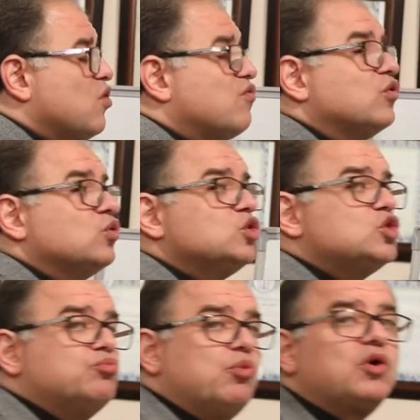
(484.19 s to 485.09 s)
وفي
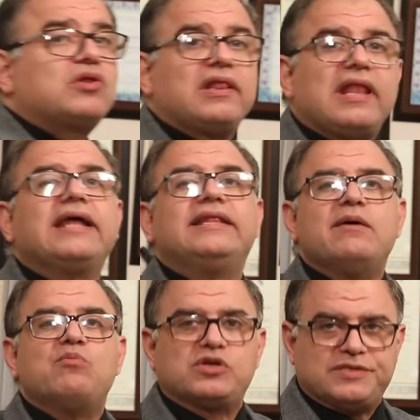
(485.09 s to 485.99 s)
النص بوردر لاين
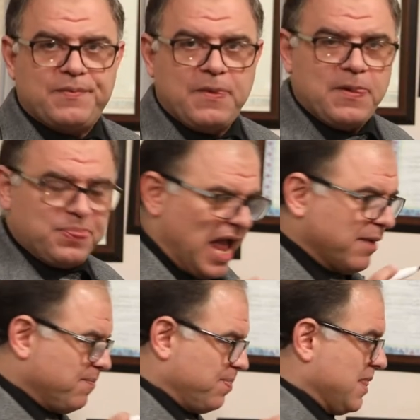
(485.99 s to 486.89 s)
ليبرسي طيب